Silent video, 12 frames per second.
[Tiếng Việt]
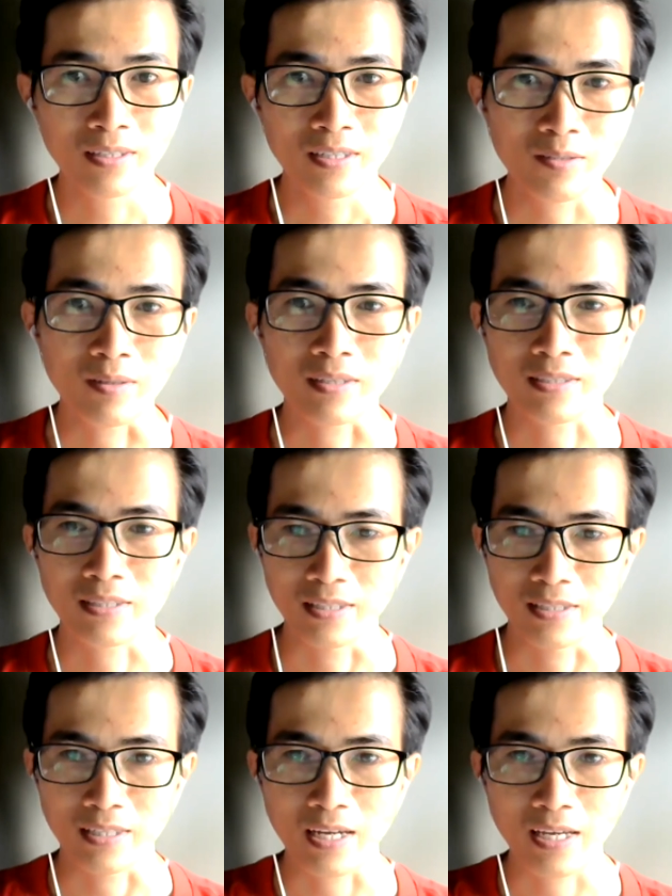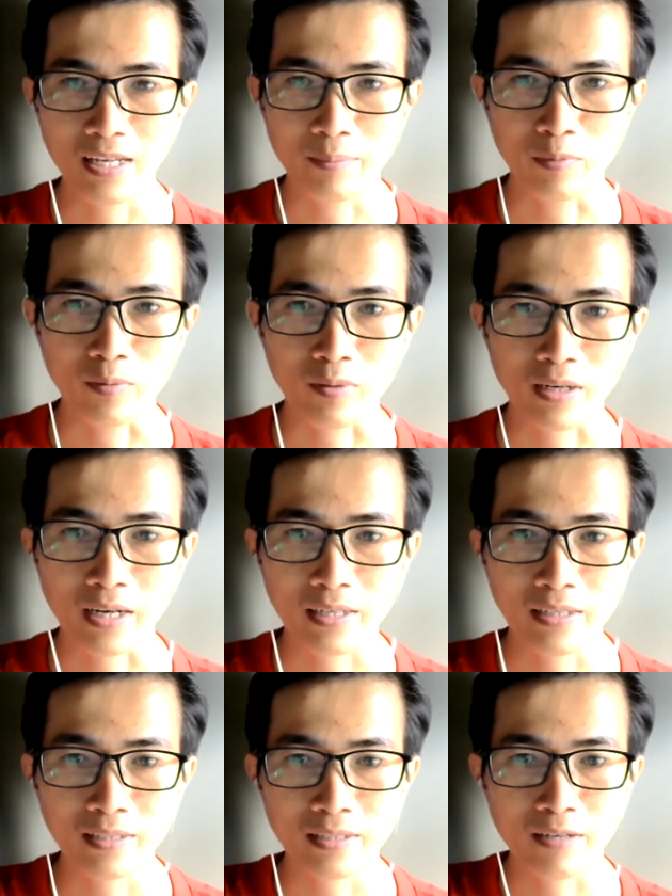là, thì đây là một
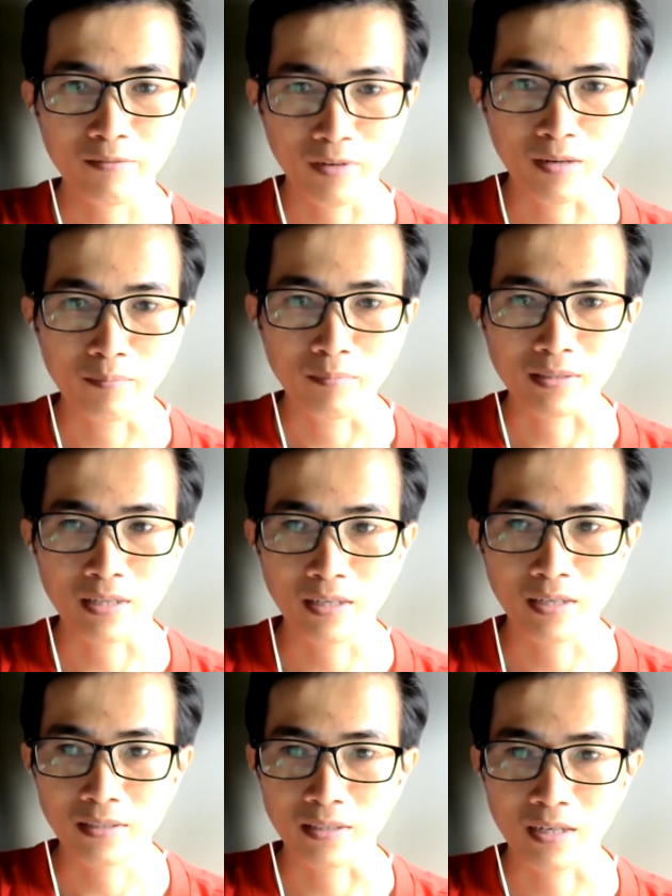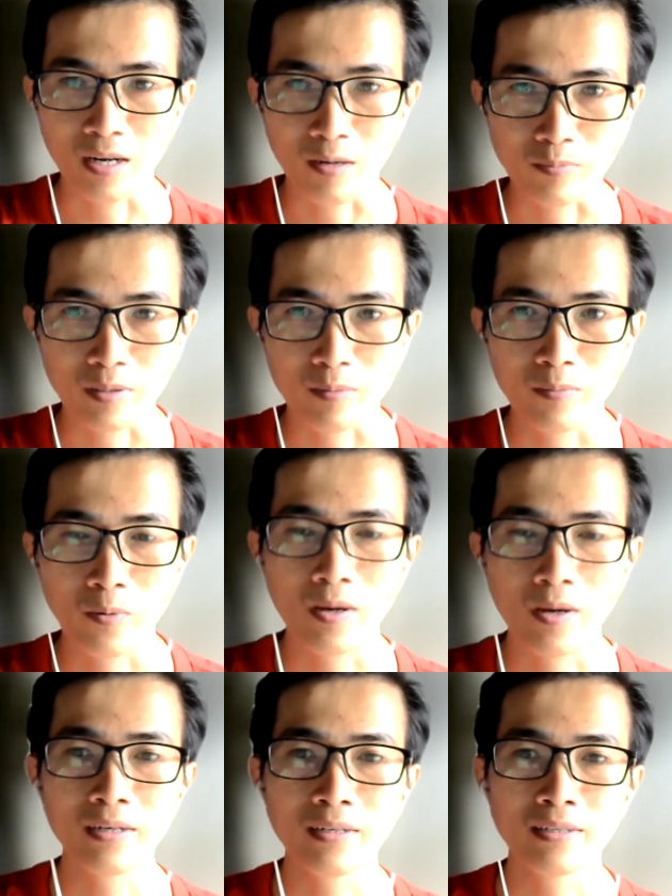cái cái phần mà Tân được học trong
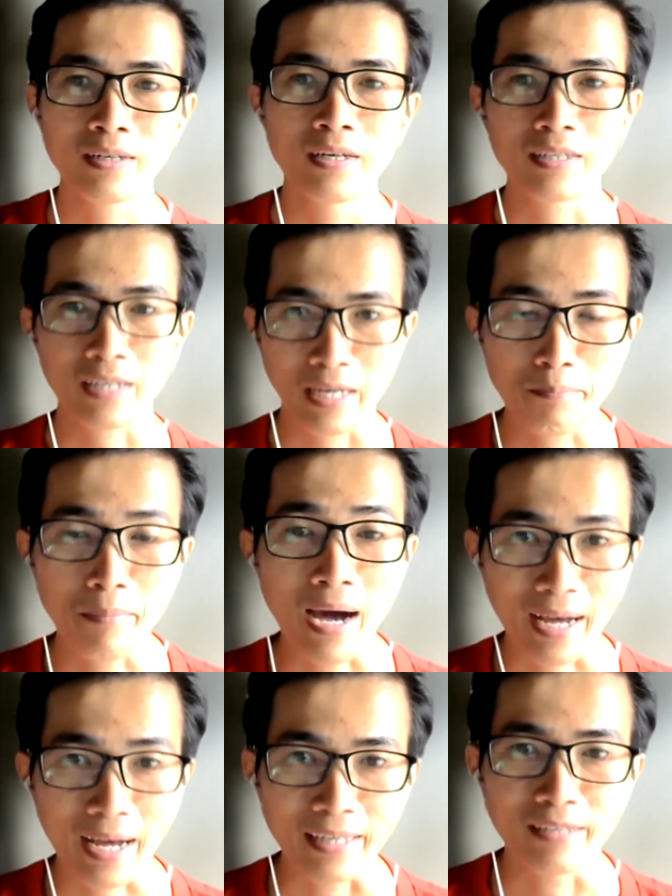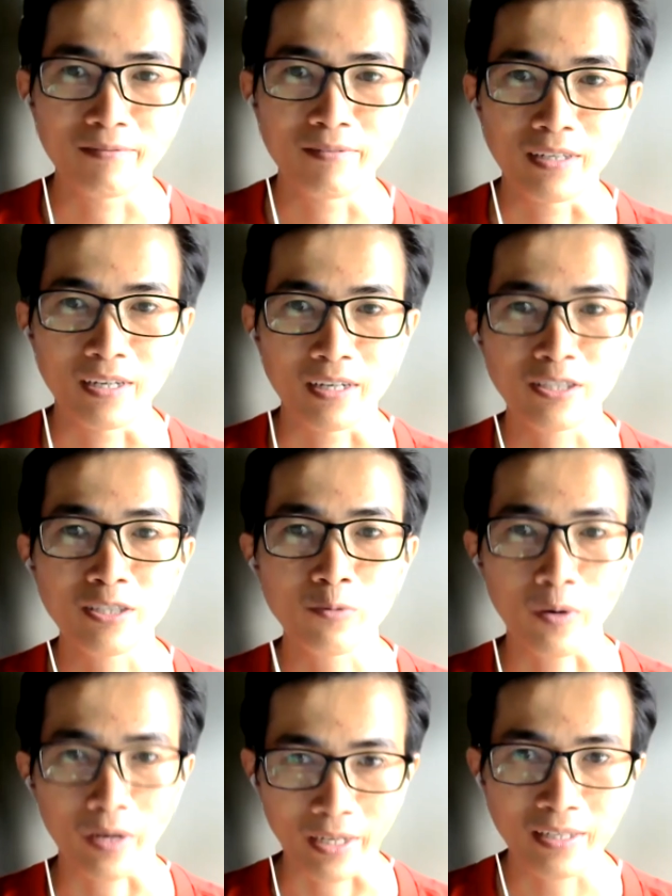khóa kem 3 ngày về uh, sức
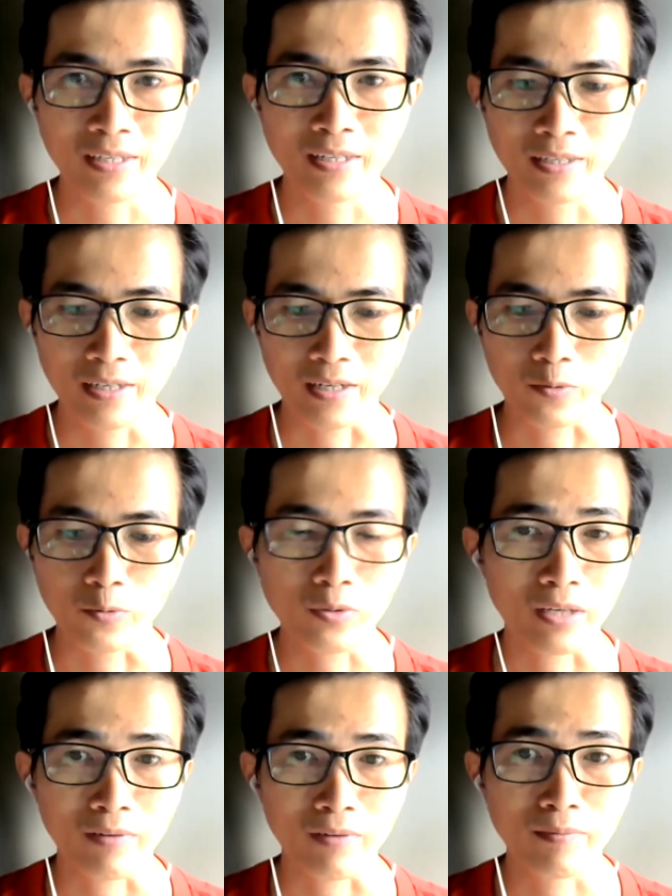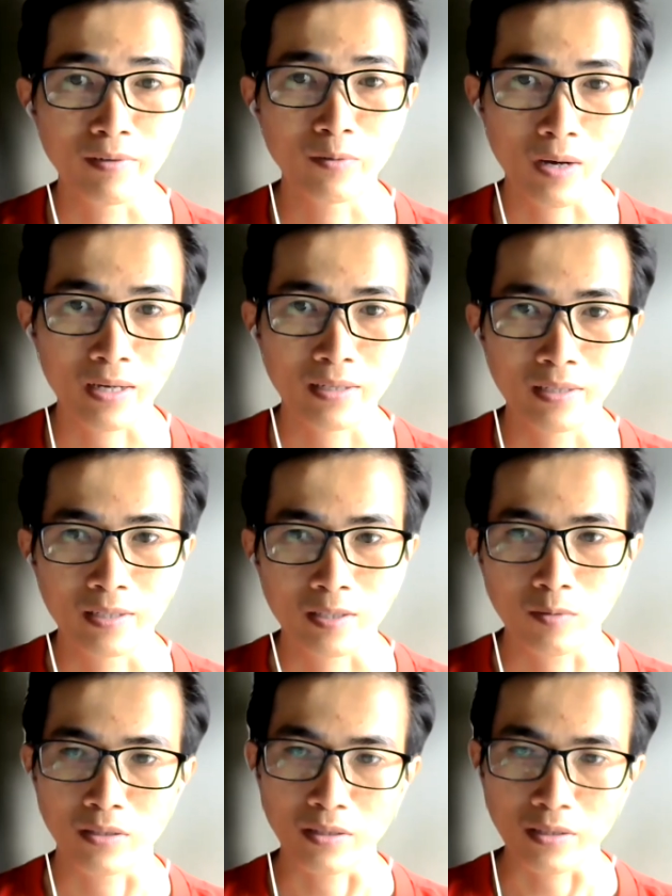khỏe của thầy Phan Vinh Hoa
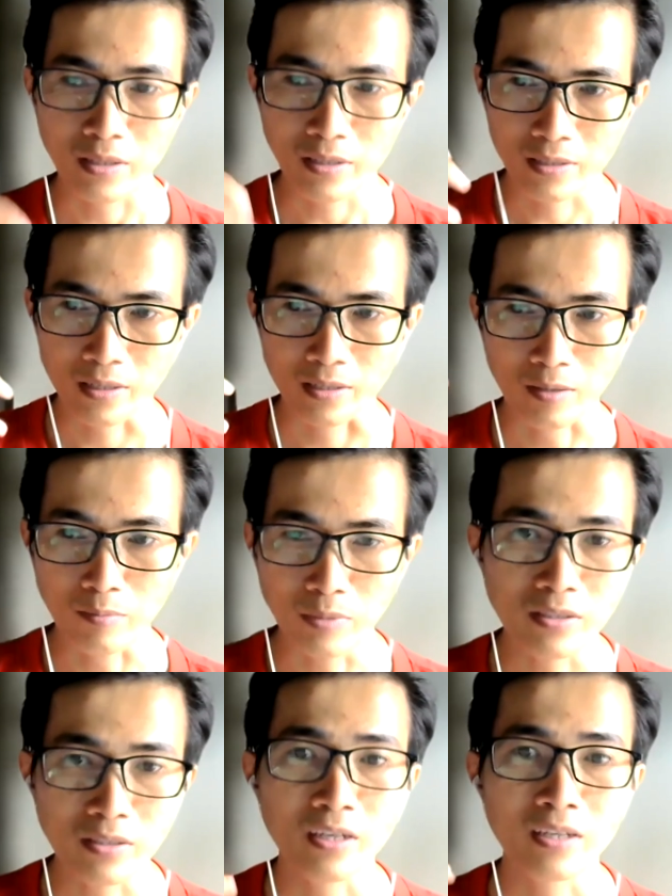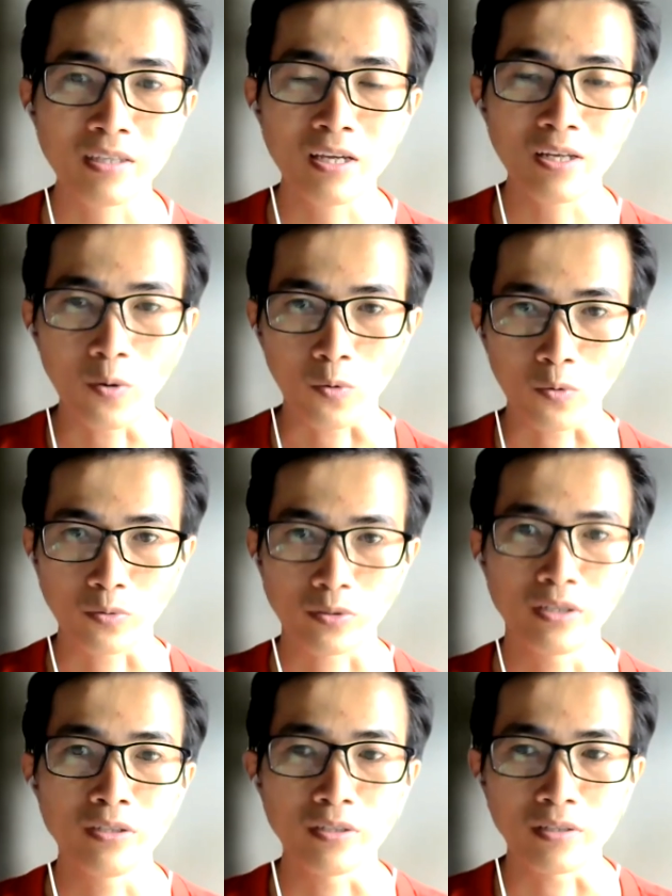của những cái công thức những cái chế độ
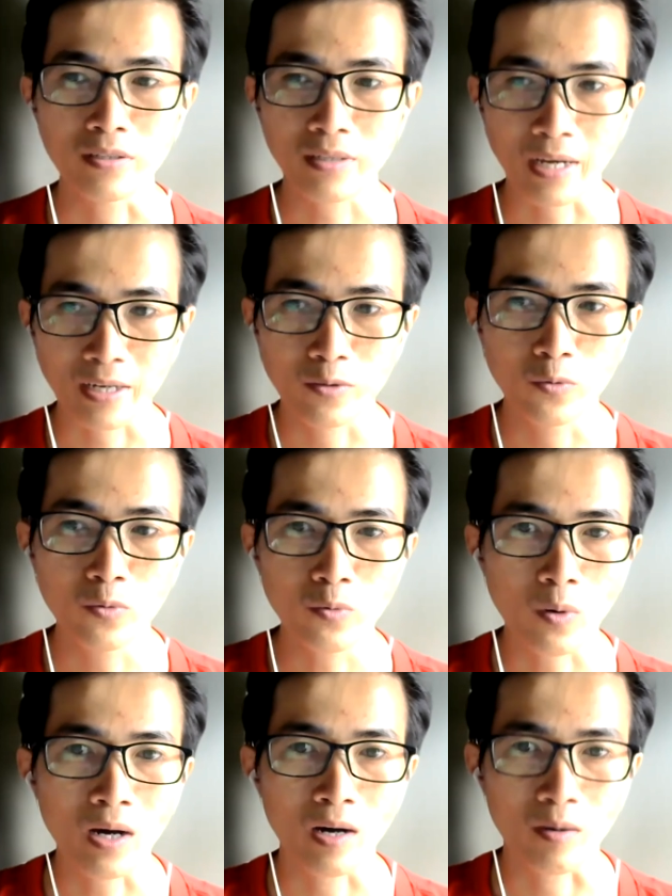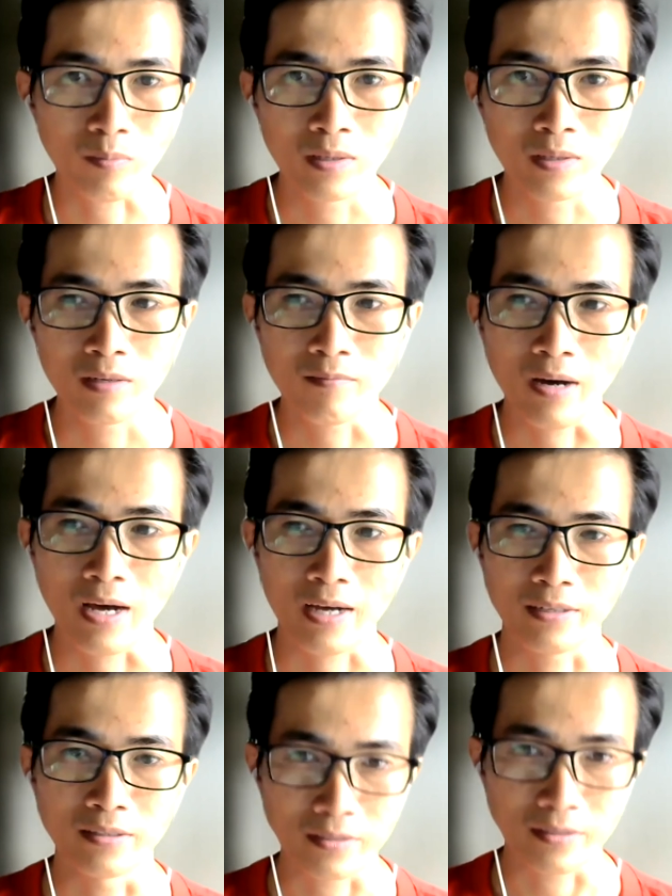dinh dưỡng ăn uống khoa học và
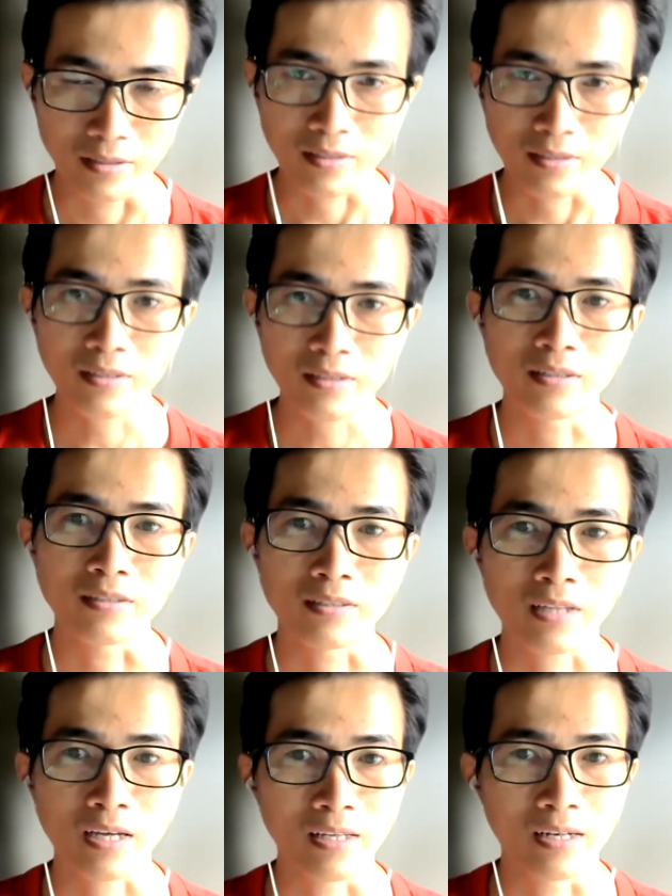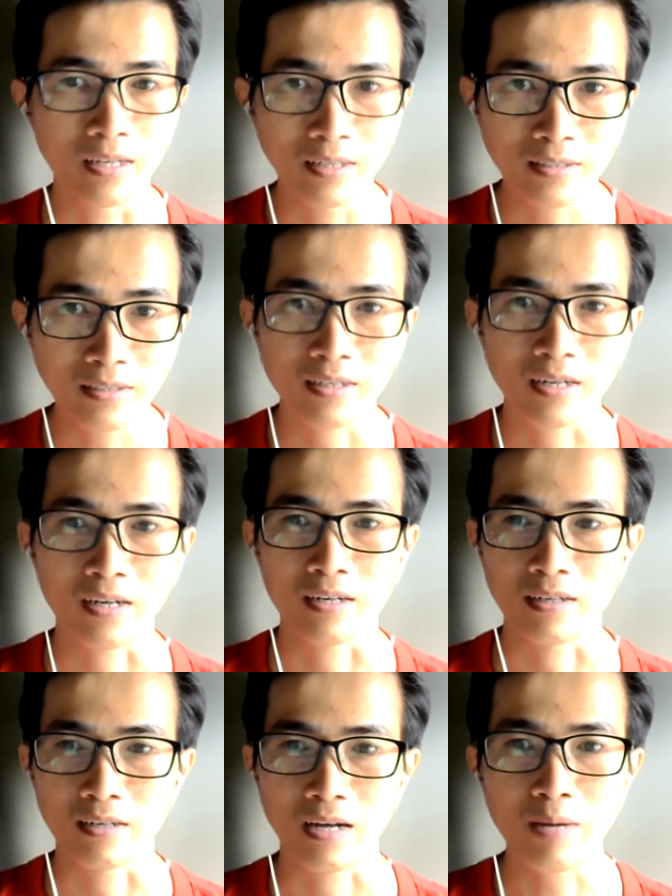được những người thầy lớn
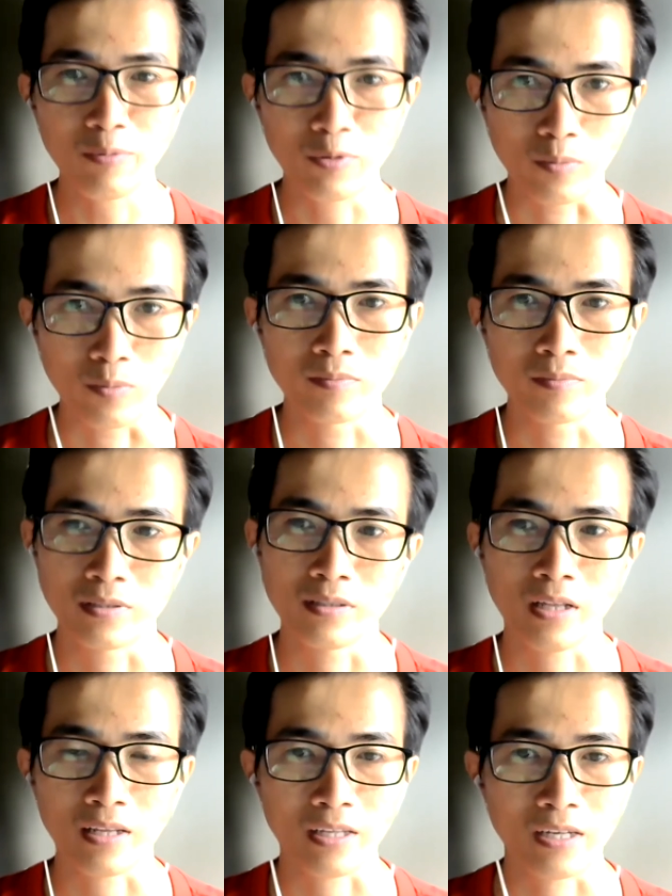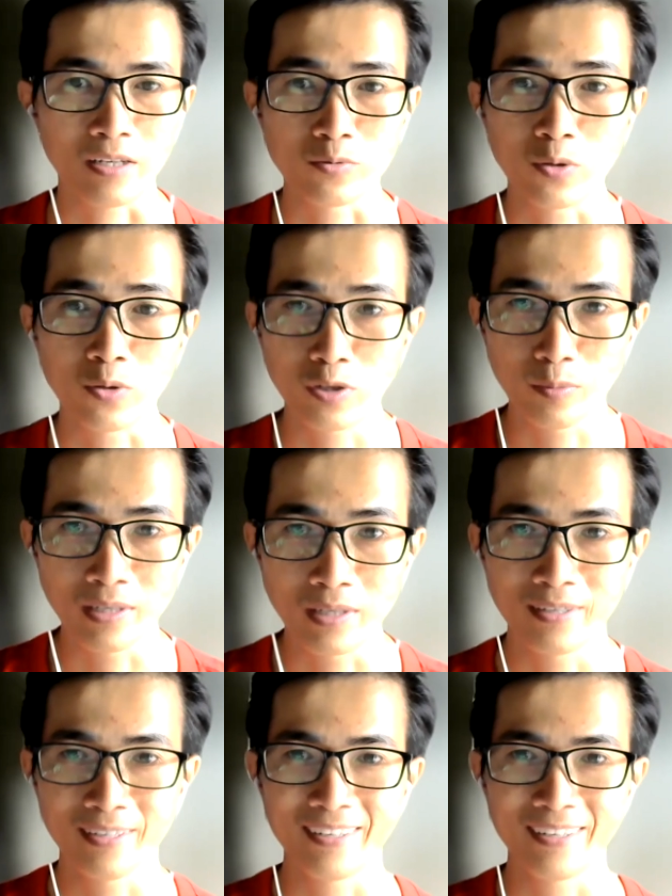uh, áp dụng như là thầy Tôn Huy Rubin